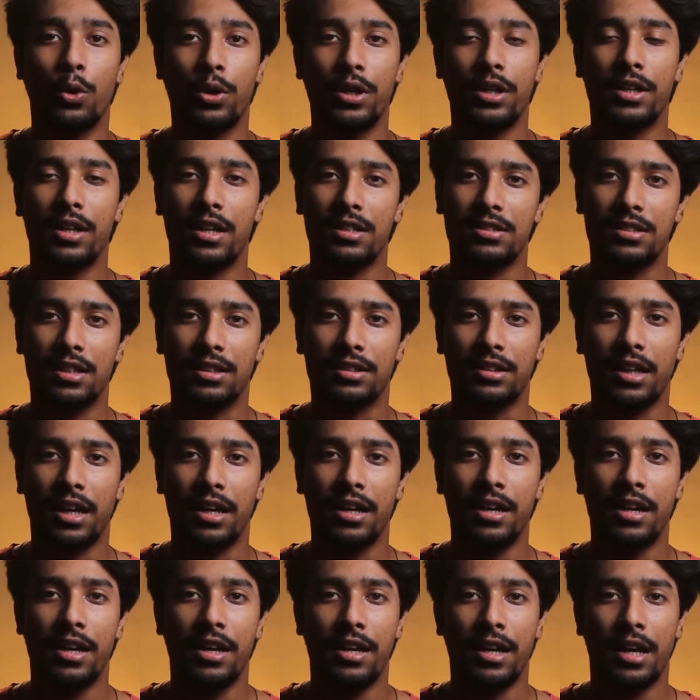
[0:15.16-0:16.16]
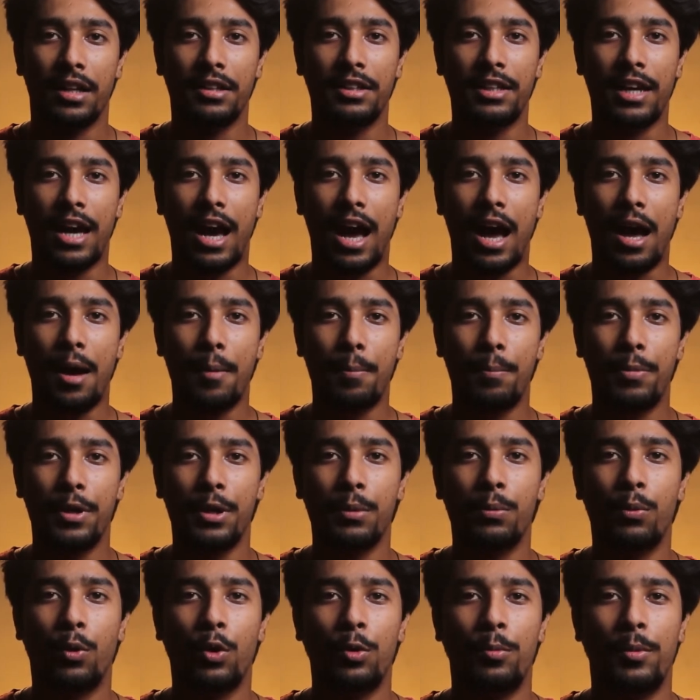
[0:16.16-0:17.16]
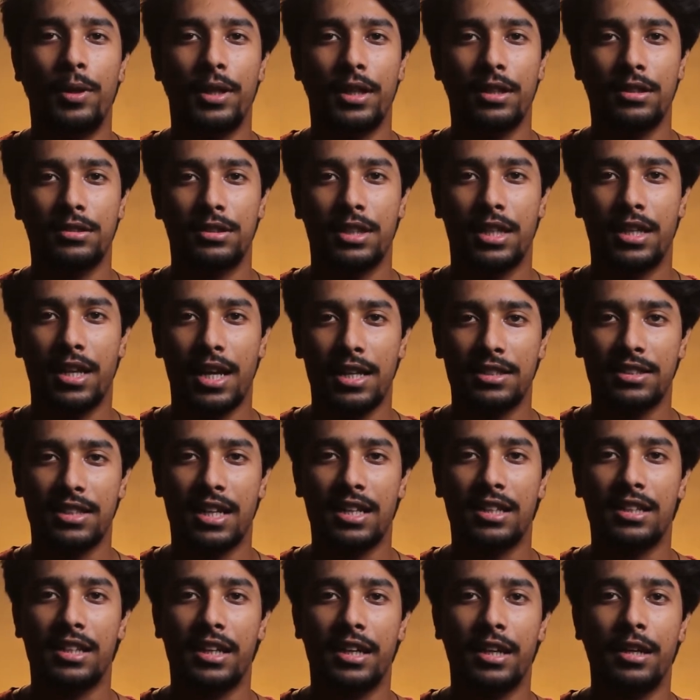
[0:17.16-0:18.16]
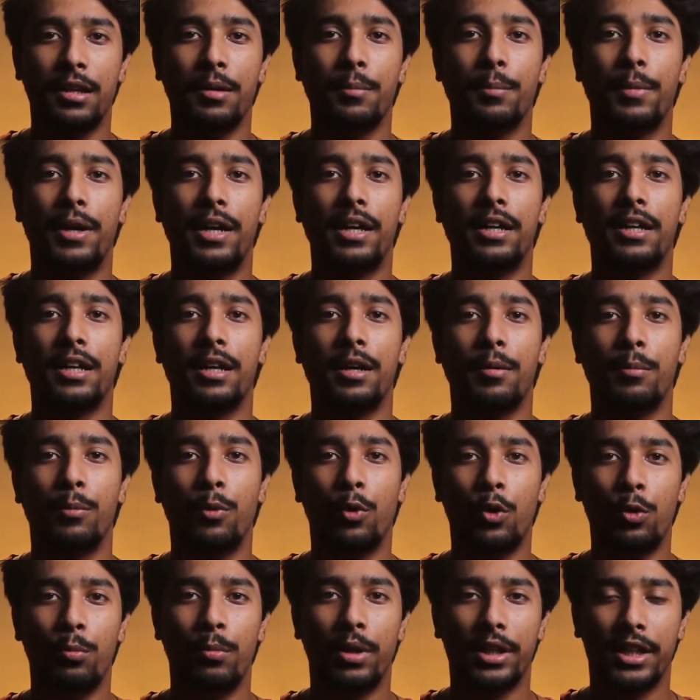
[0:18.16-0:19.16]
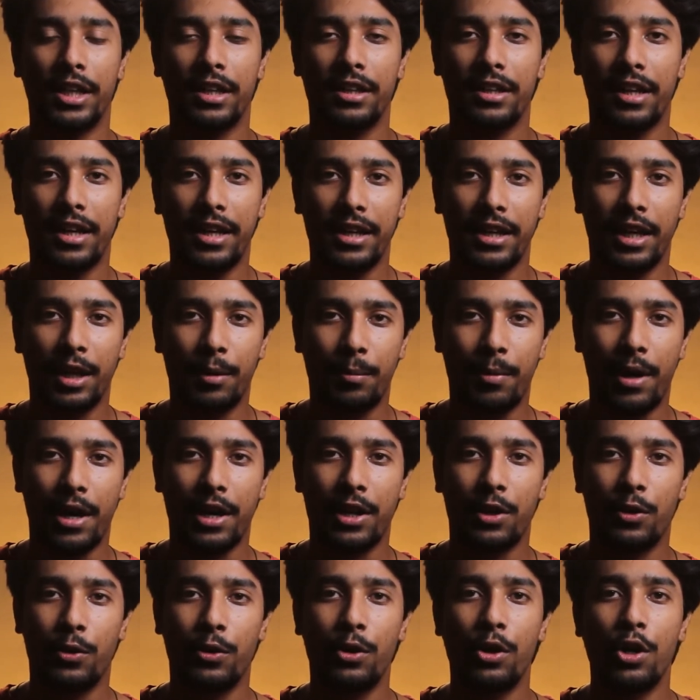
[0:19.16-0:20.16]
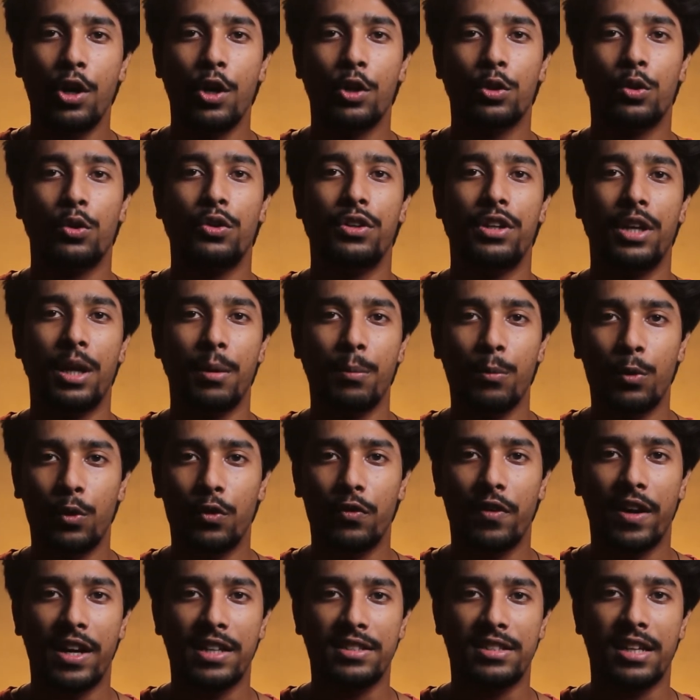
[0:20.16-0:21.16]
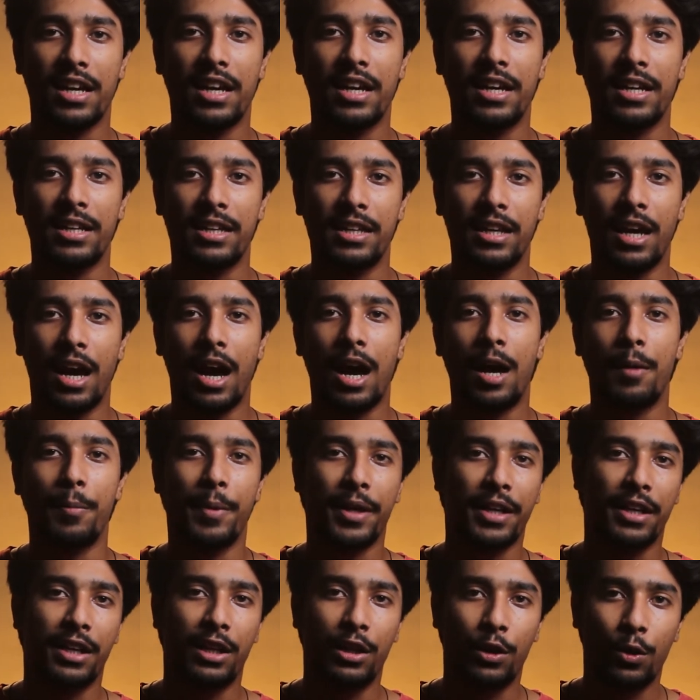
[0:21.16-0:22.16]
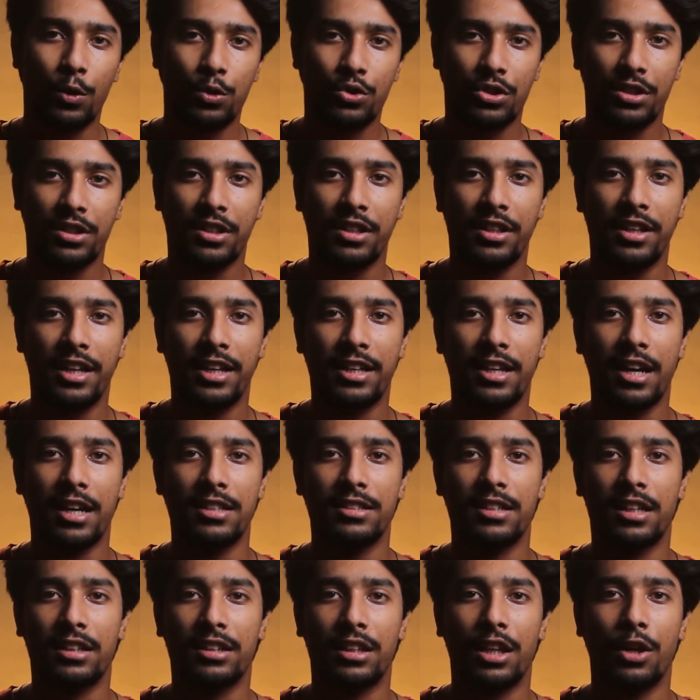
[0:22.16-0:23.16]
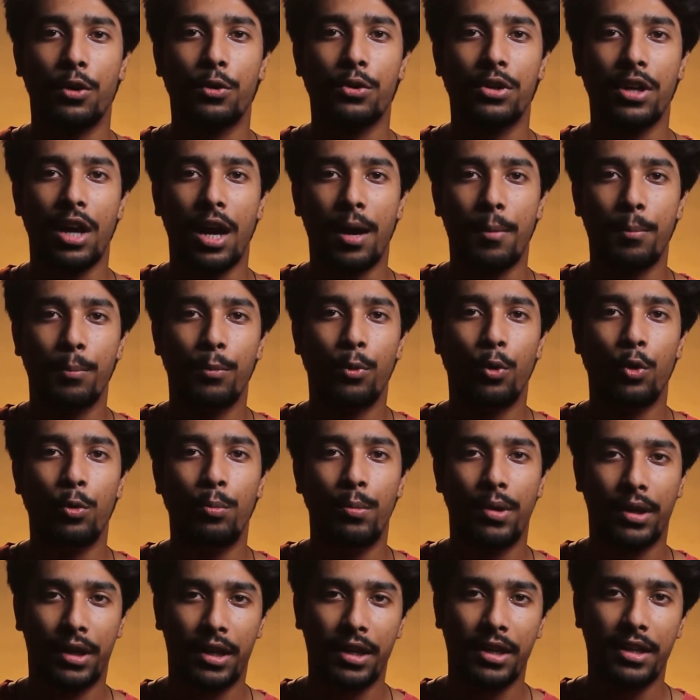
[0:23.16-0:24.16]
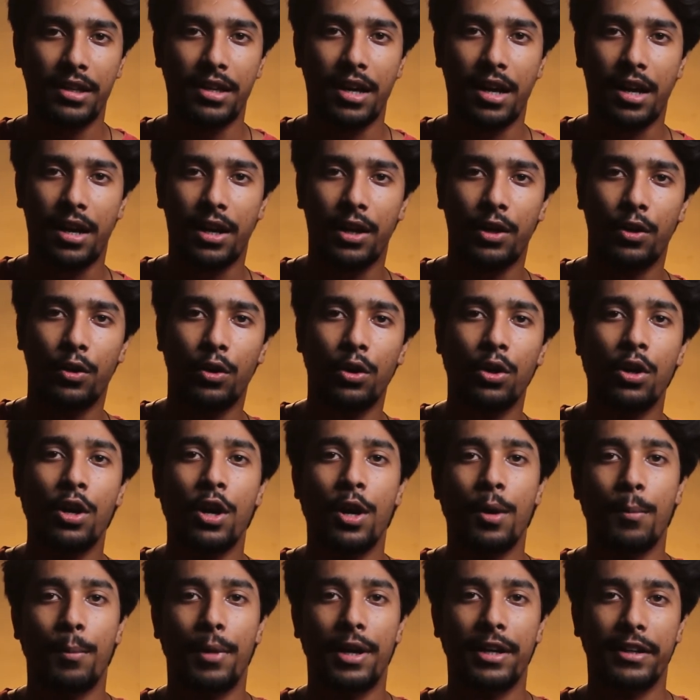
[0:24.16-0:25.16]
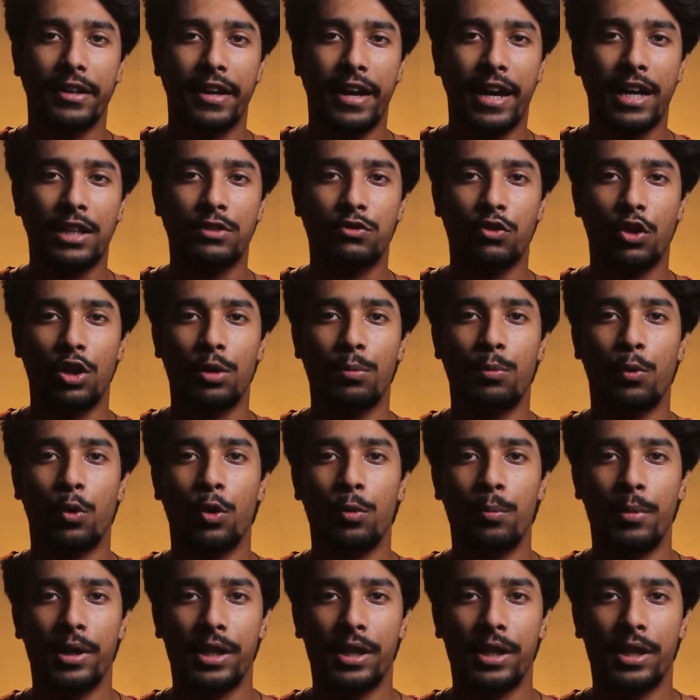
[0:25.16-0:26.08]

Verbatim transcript: कोई कर सकता है यदि आप भी बोन ब्रेकिंग सीखना चाहते हैं बट बोन ब्रेकिंग नहीं कर पा रहे हो तो ये मूव ऐसा है कि आप एक इल्यूजन क्रिएट कर सकते हो कि आप बोन ब्रेकिंग कर रहे हो बट ये एक्चुअल बोन